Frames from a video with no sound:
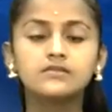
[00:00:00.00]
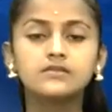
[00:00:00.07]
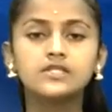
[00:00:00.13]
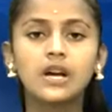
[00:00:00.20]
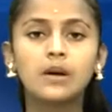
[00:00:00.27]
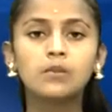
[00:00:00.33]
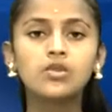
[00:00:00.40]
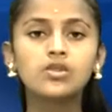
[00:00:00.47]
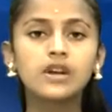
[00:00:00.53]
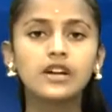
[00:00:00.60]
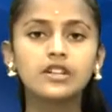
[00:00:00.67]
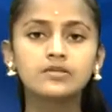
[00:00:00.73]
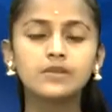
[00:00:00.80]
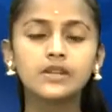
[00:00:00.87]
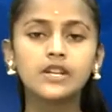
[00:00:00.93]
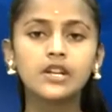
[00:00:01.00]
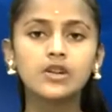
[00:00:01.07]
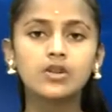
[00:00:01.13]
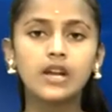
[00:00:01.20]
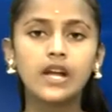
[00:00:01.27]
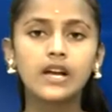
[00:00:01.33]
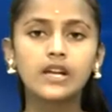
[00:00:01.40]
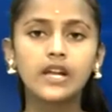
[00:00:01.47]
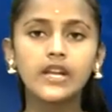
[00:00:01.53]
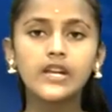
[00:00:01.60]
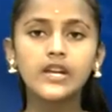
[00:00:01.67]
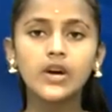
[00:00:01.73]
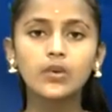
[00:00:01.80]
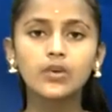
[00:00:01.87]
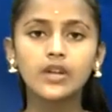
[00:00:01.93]
ஜம்மு காஷ்மீரில் உள்ள
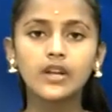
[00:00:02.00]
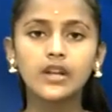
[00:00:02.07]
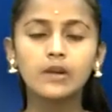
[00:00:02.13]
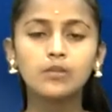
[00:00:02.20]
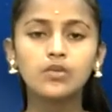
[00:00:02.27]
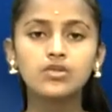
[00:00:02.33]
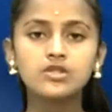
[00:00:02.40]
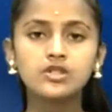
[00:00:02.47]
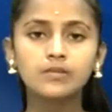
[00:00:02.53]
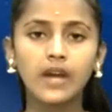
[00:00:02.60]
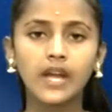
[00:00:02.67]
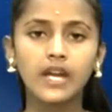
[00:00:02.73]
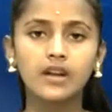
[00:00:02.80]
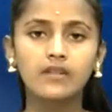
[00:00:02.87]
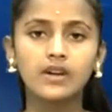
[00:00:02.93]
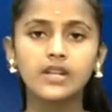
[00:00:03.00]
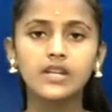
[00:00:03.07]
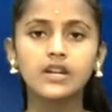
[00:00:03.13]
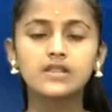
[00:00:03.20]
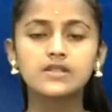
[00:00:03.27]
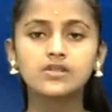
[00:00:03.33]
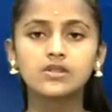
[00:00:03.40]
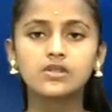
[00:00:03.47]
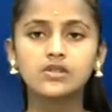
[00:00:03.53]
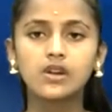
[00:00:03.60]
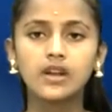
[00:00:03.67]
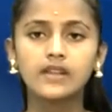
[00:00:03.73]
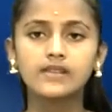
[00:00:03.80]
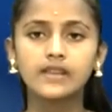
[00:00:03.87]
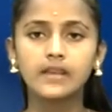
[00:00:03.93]
என்கவுண்டரில் மூன்று பயங்கரவாதிகள்
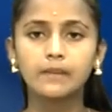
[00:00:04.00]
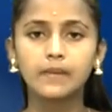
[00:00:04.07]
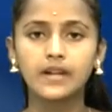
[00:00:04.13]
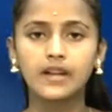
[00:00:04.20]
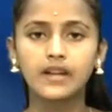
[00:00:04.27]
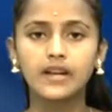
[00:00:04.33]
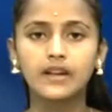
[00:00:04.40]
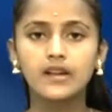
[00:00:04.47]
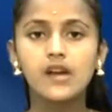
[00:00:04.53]
சுட்டுக்கொலை செய்யப்பட்டனர்